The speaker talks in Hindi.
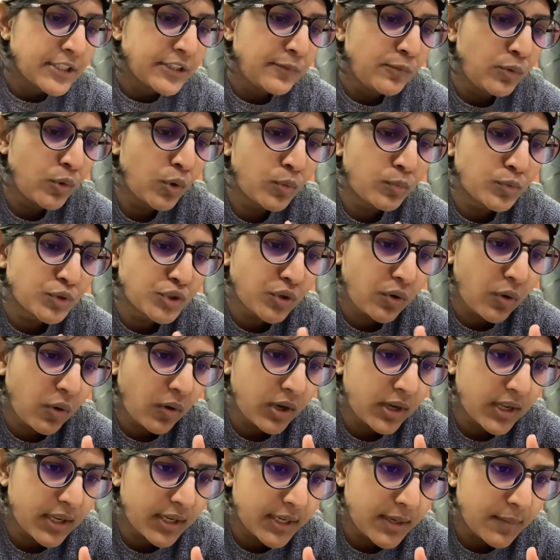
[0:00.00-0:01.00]
लोग मुझे
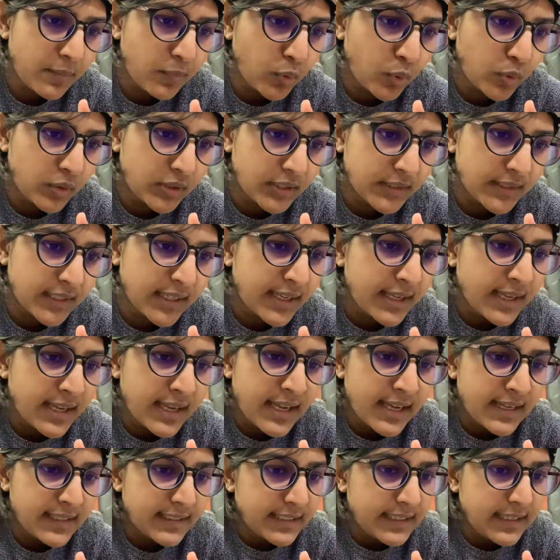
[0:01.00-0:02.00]
कॉल करके बोलते थे
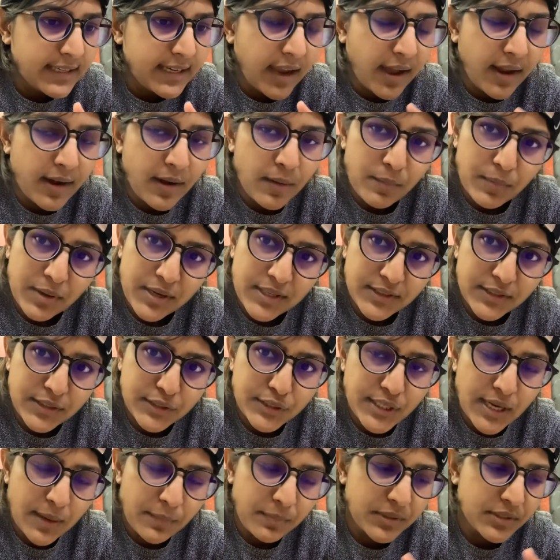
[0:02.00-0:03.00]
कि यार हमने इतने
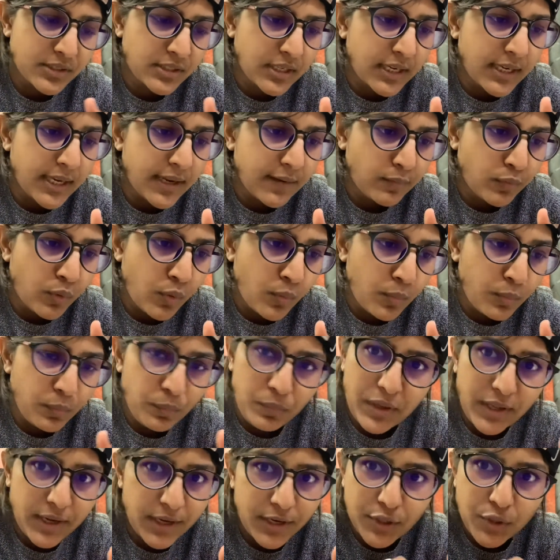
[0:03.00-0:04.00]
चैप्टर्स का लिए वो
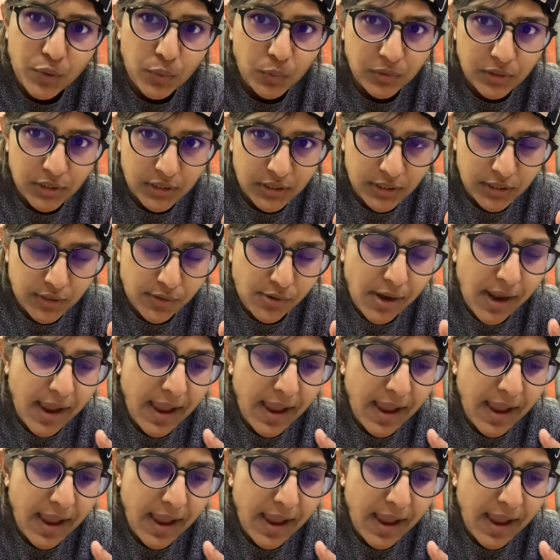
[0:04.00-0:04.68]
मेरे नहीं होते थे